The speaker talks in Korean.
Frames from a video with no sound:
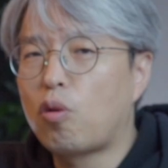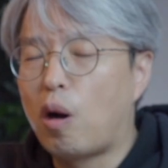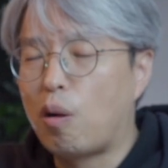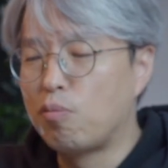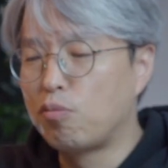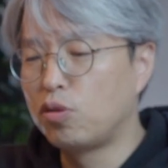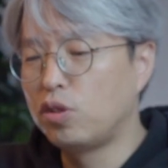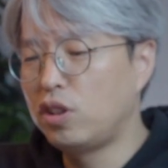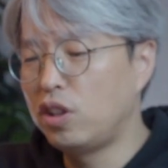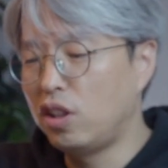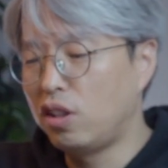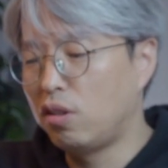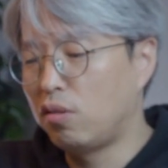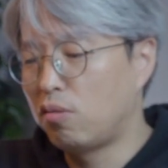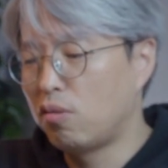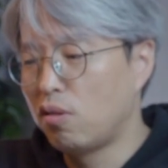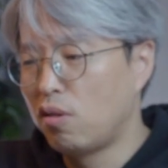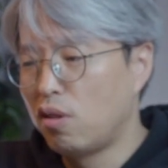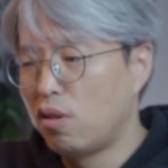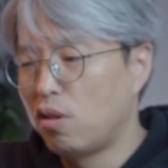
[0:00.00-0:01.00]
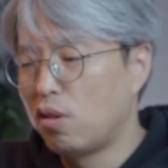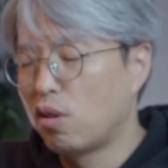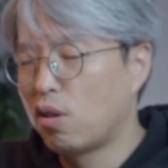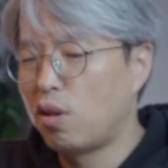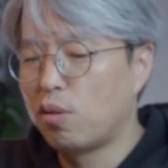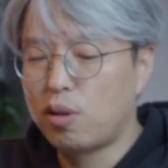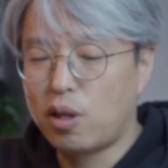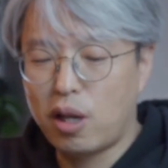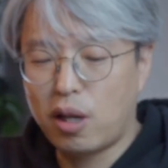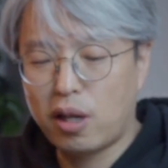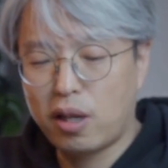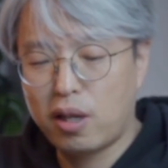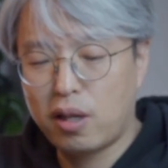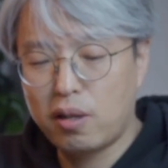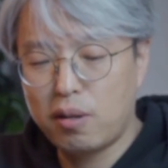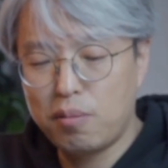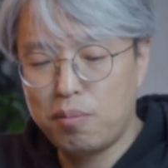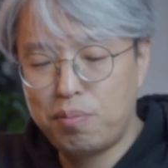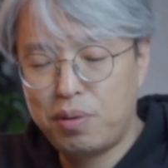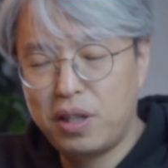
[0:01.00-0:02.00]
관문이 그러니까
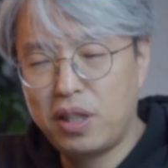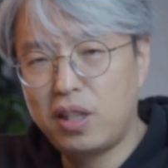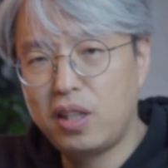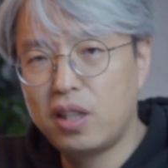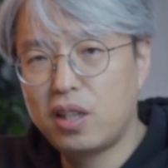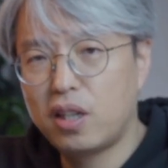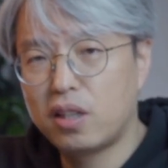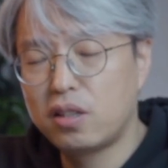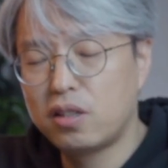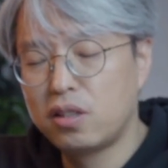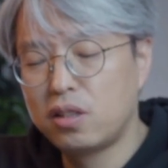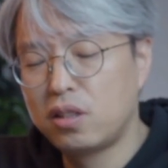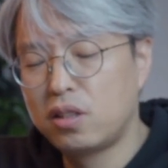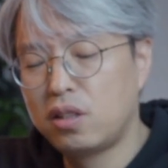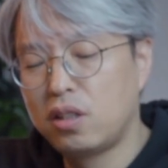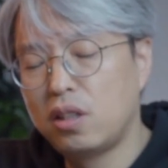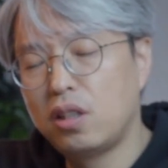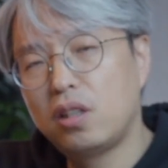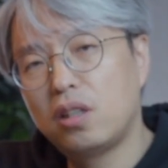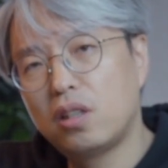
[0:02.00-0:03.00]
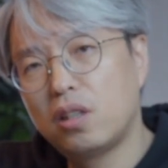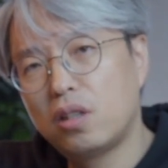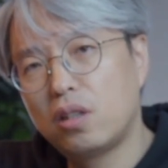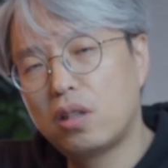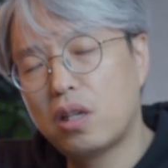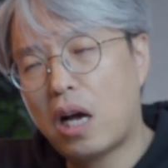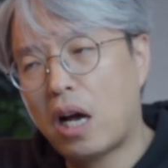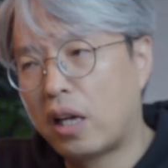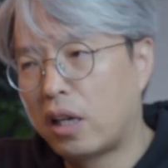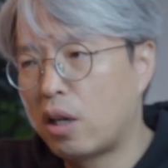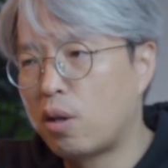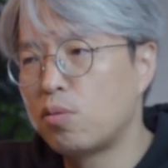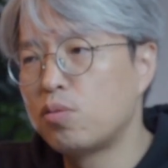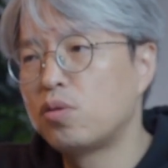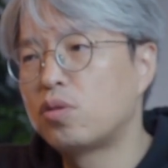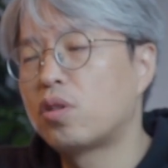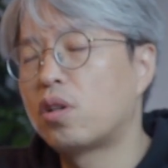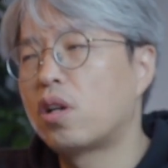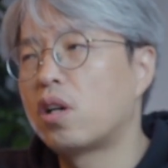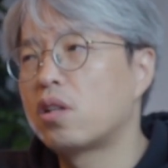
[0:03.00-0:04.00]
PD라든지
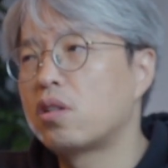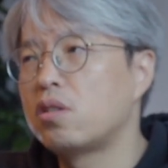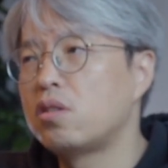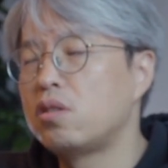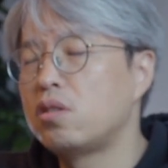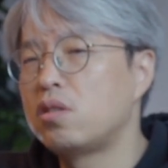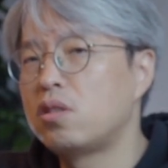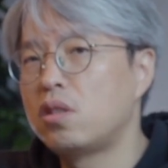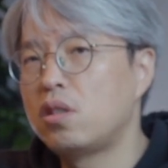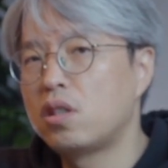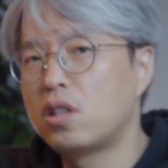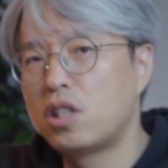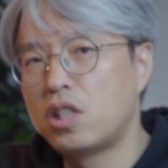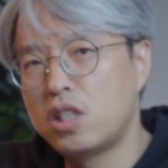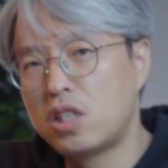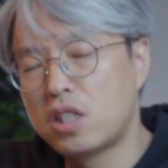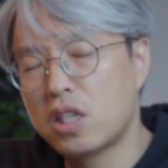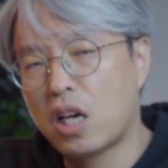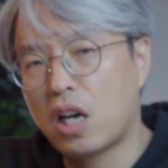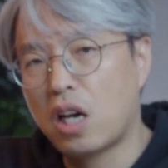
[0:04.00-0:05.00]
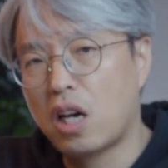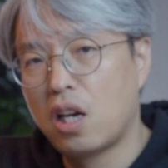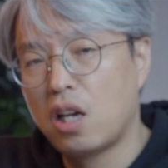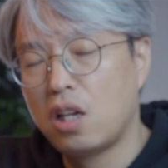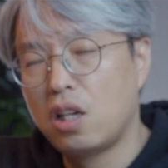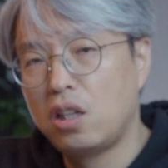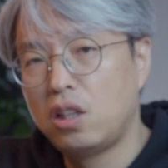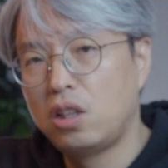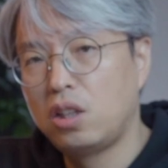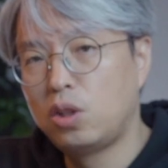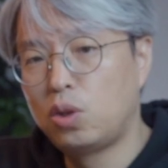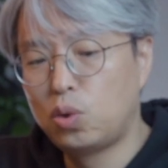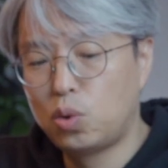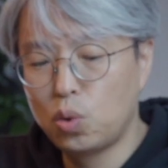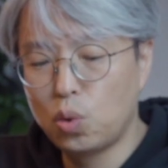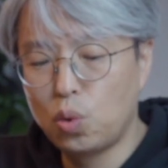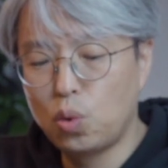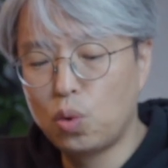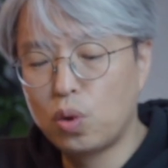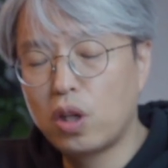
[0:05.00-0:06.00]
아나운서라든지 기자
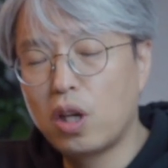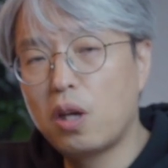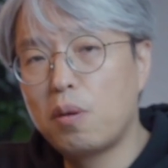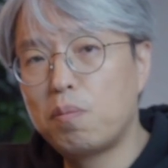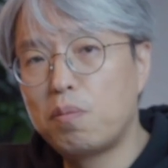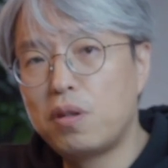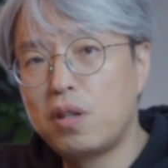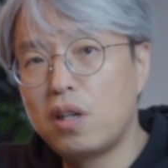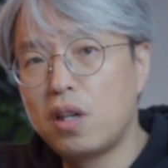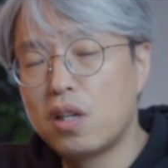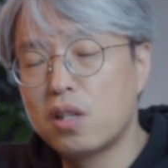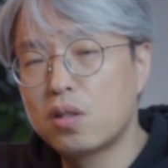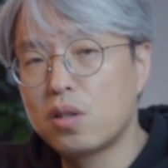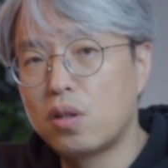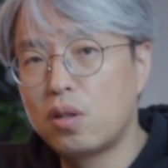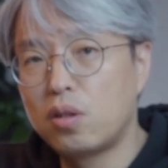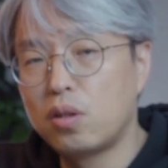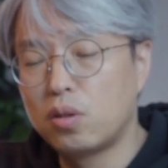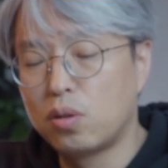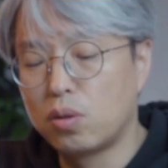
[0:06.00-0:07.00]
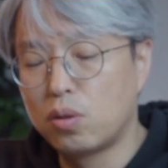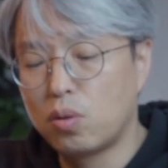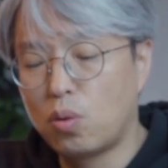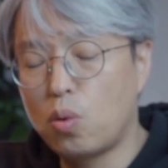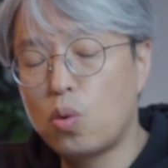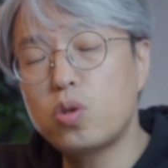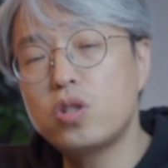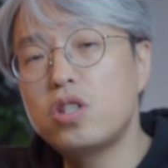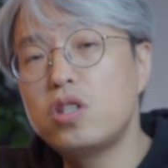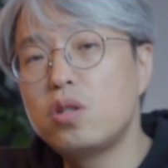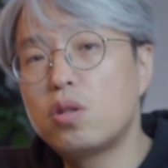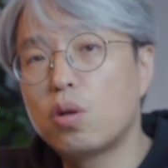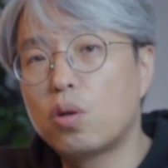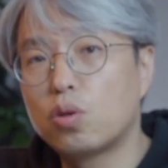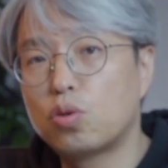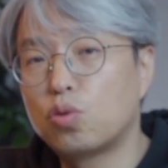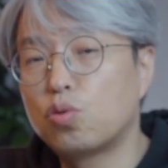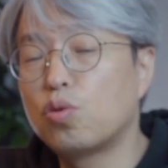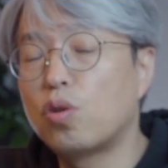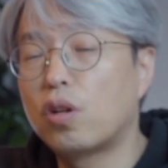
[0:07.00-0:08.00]
이쪽에 비해서는 훨씬
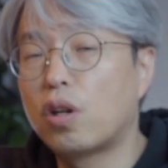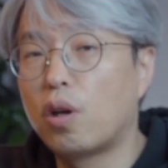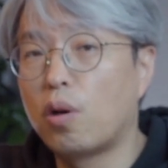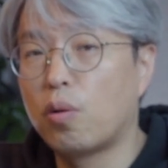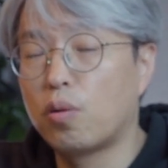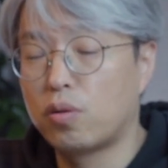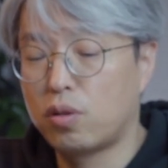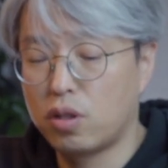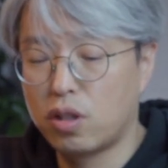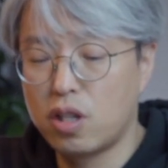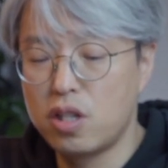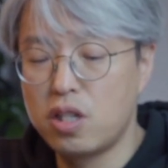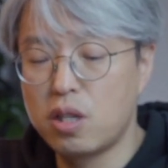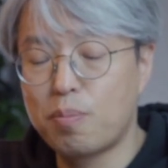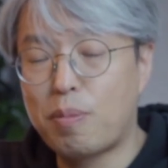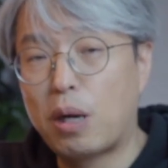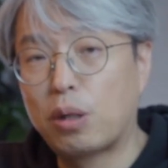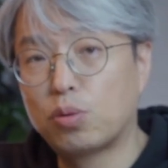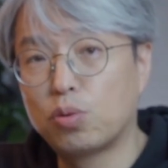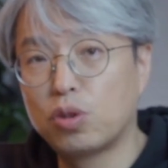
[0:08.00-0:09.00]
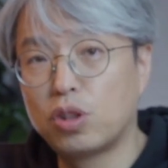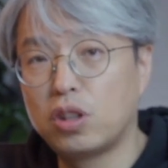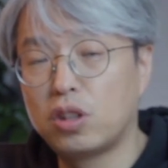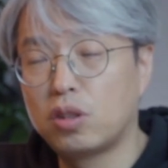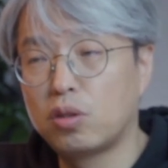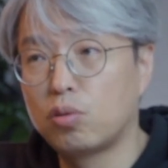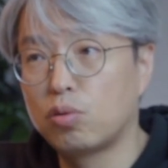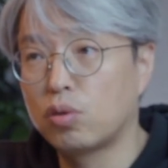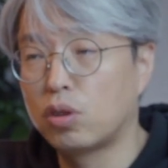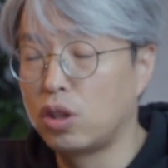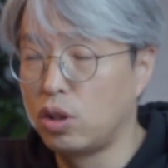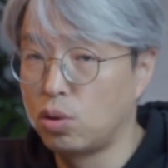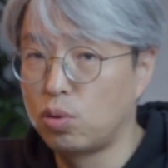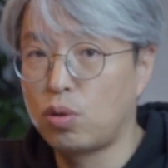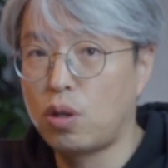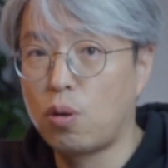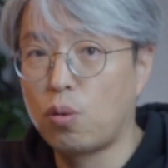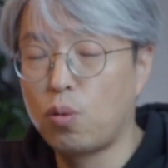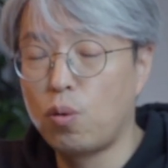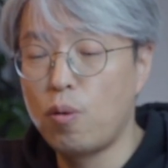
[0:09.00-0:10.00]
더 수월해요. 특히 이제 방송 기술,
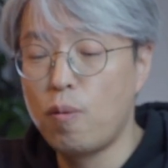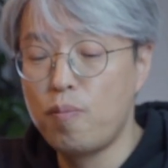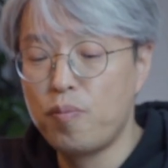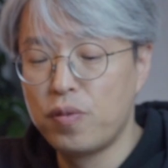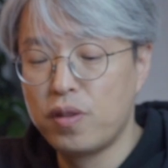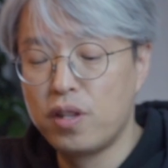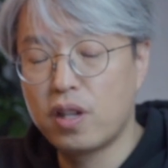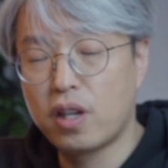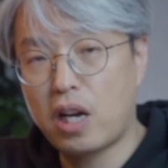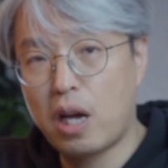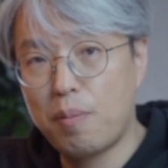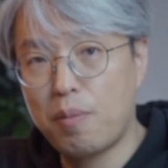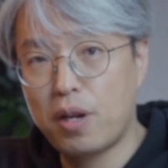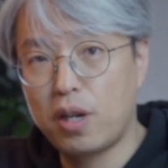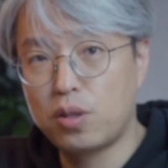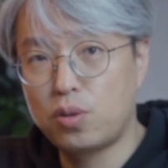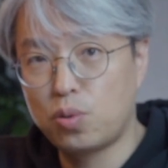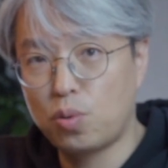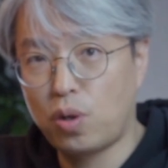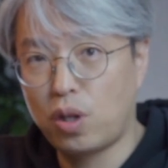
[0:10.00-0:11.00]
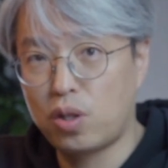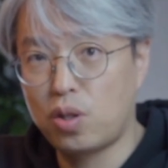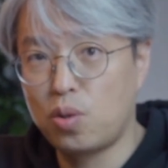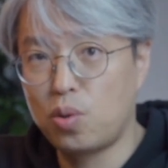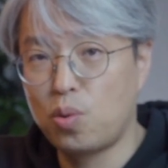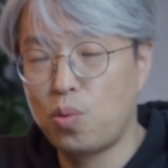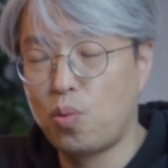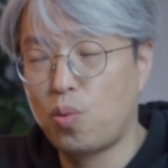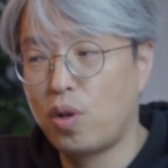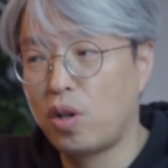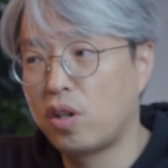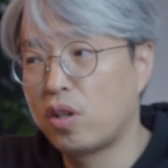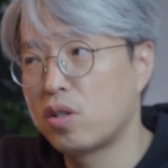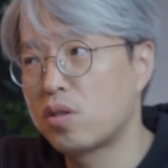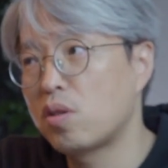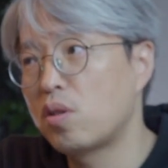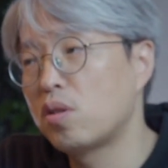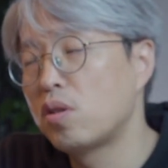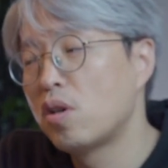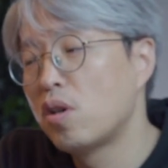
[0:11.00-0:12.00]
기술 하고 카메라 쪽 같은 경우에
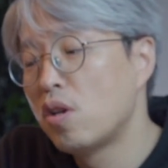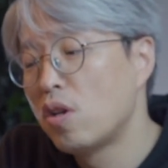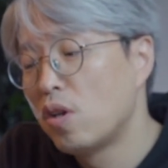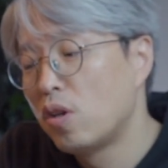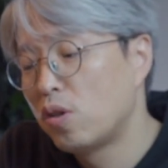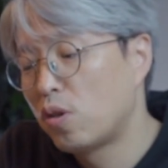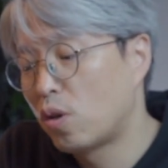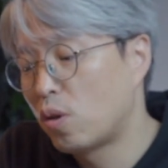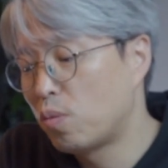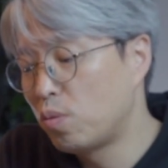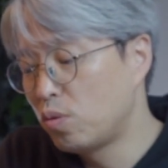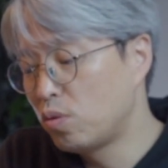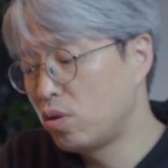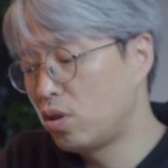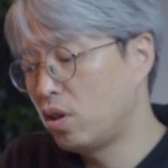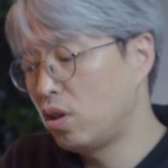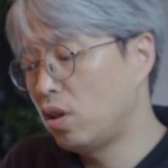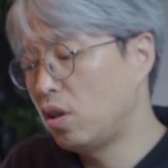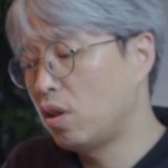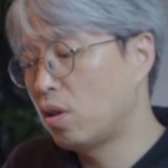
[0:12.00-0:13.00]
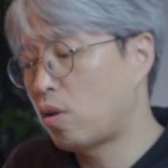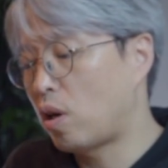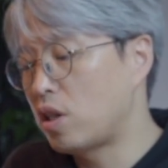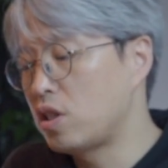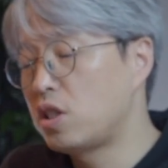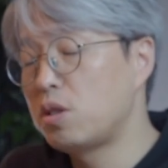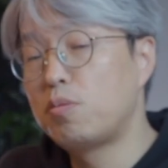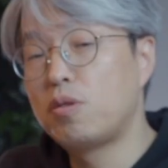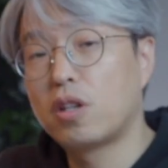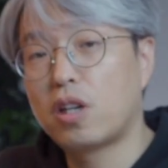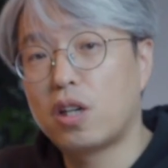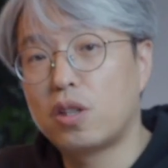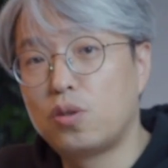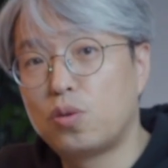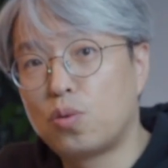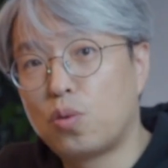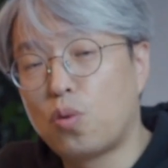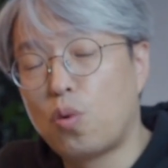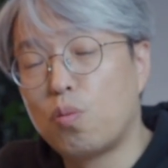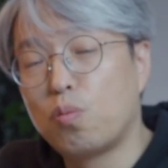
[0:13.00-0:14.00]
그래서 여러분들이 관심을
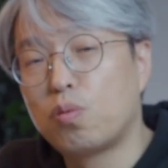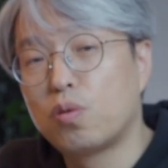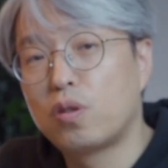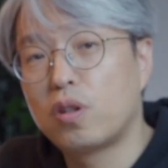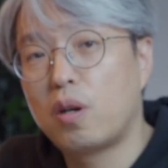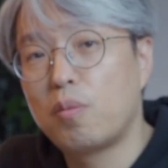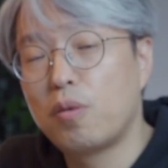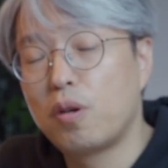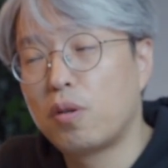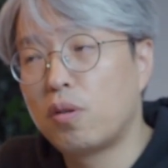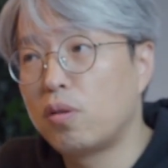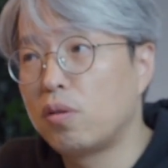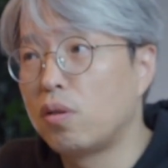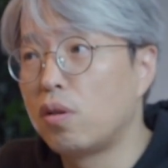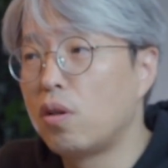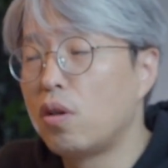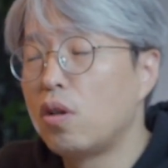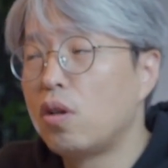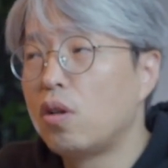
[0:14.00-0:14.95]
가지고 공부를 하면은